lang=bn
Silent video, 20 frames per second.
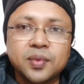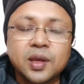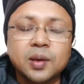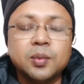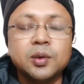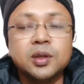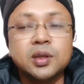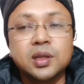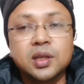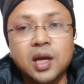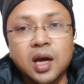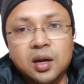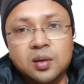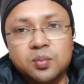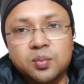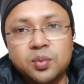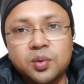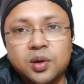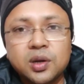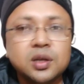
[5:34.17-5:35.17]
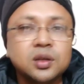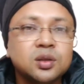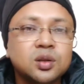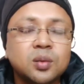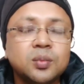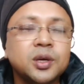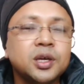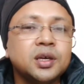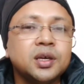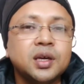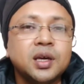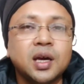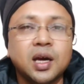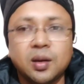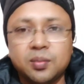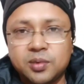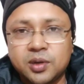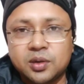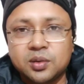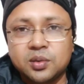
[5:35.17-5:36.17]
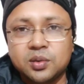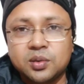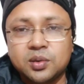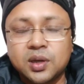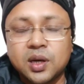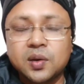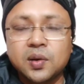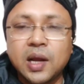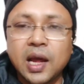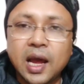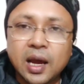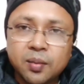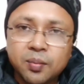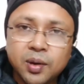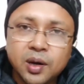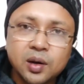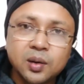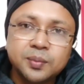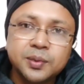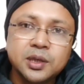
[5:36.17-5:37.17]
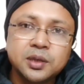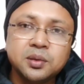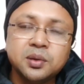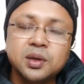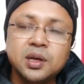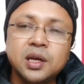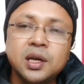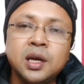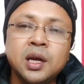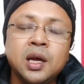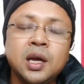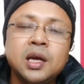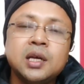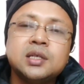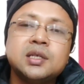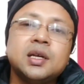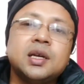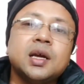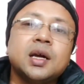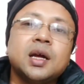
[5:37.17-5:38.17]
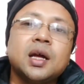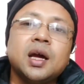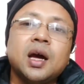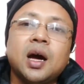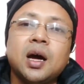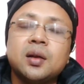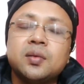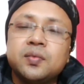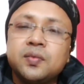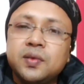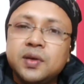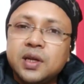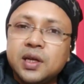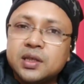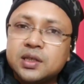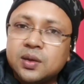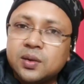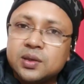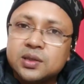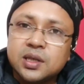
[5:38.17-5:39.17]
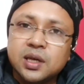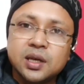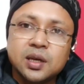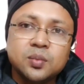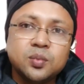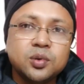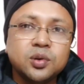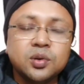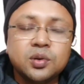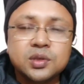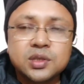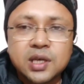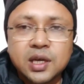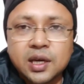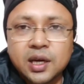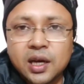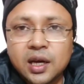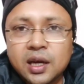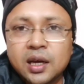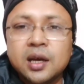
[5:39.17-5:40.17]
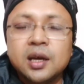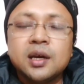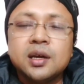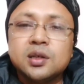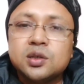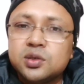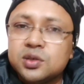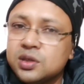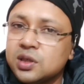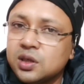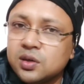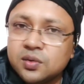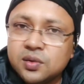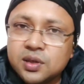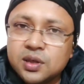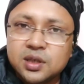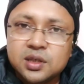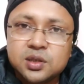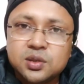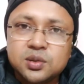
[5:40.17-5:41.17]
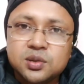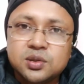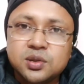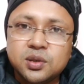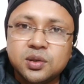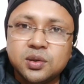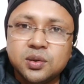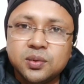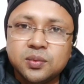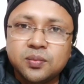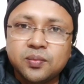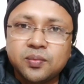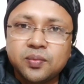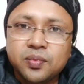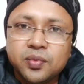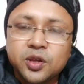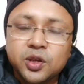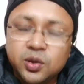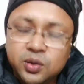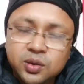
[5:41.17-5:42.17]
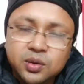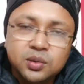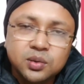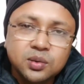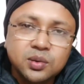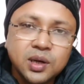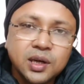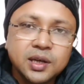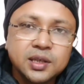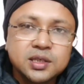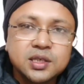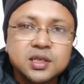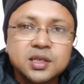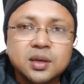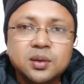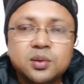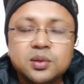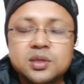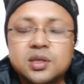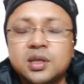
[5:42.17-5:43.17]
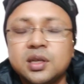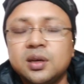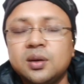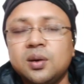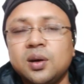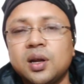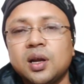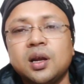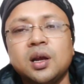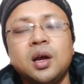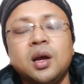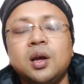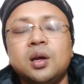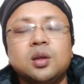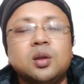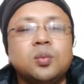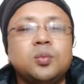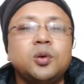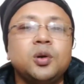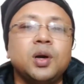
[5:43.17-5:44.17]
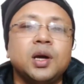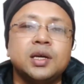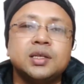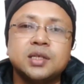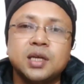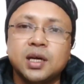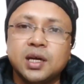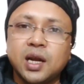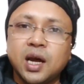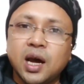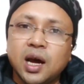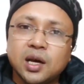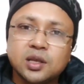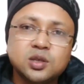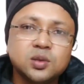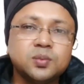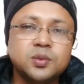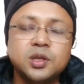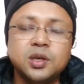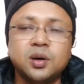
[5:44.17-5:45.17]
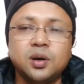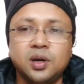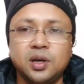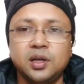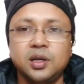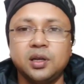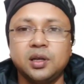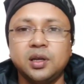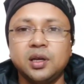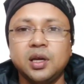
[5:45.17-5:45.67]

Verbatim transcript: এবং তারপরে তবে গিয়ে আপডেট করুন কারণ একবার আপডেট করলে সেটাকে আর ফিরে যাওয়া যায় না পুরনো জায়গায় কিছু সিকিউরিটি ইস্যুর জন্য যদিও গুগল এটা চেষ্টা করছে ঠিক করার তবুও এই জায়গাটা আজ অব্দি হয়নি